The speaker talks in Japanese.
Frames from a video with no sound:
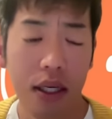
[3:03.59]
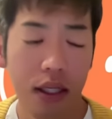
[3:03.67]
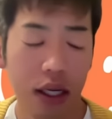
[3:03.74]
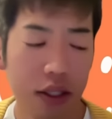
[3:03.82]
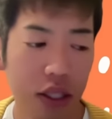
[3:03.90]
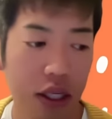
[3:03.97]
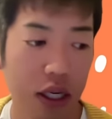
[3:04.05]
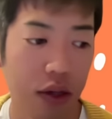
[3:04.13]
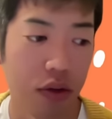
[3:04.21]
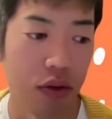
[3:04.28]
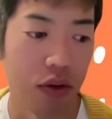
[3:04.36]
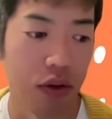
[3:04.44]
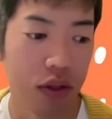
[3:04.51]
何人か
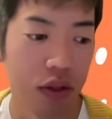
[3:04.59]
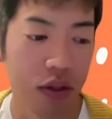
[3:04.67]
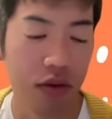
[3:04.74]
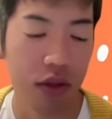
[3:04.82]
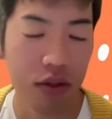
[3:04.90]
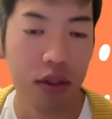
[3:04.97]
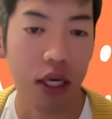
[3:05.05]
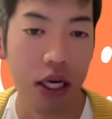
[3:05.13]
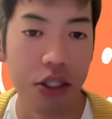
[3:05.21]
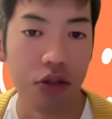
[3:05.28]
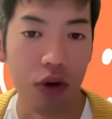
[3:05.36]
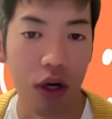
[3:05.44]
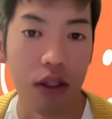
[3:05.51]
のいわゆる政
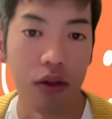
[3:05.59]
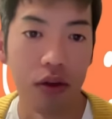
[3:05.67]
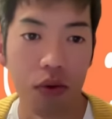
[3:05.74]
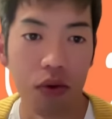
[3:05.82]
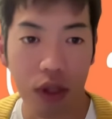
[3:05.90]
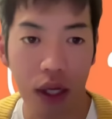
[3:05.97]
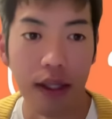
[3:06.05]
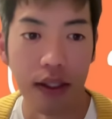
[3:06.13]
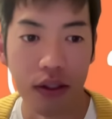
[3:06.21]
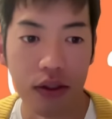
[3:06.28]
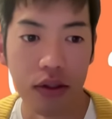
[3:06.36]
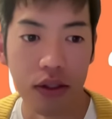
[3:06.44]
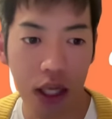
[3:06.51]
治と金の問題
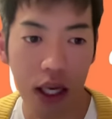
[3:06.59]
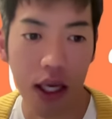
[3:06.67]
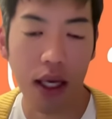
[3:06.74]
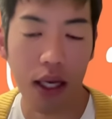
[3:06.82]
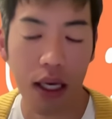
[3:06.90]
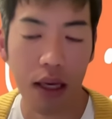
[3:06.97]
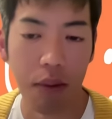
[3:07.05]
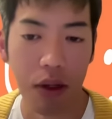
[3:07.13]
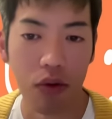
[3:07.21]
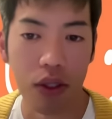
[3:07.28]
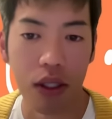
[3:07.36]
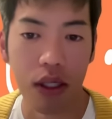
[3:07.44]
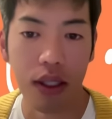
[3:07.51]
について、えー、まあ、
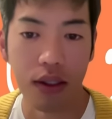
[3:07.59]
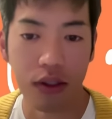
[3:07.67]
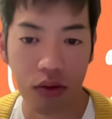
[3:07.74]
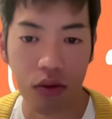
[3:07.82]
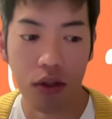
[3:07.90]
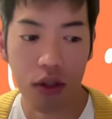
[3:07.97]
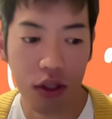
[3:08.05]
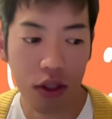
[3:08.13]
問いただすと